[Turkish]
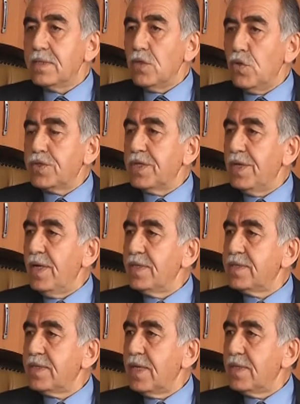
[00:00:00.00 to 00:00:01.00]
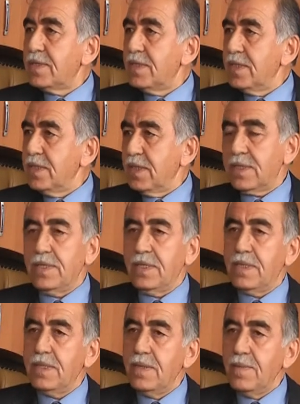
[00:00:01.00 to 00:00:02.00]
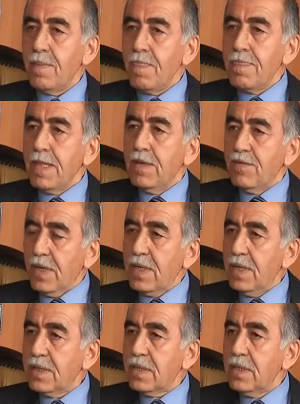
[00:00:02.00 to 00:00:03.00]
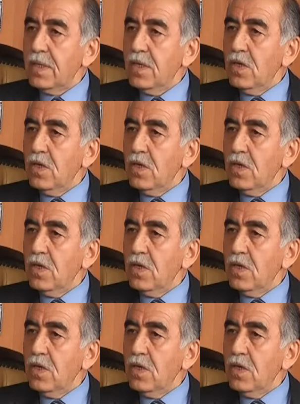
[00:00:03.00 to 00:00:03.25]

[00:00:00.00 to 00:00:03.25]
o sanayi sitesini yıktık. Fakat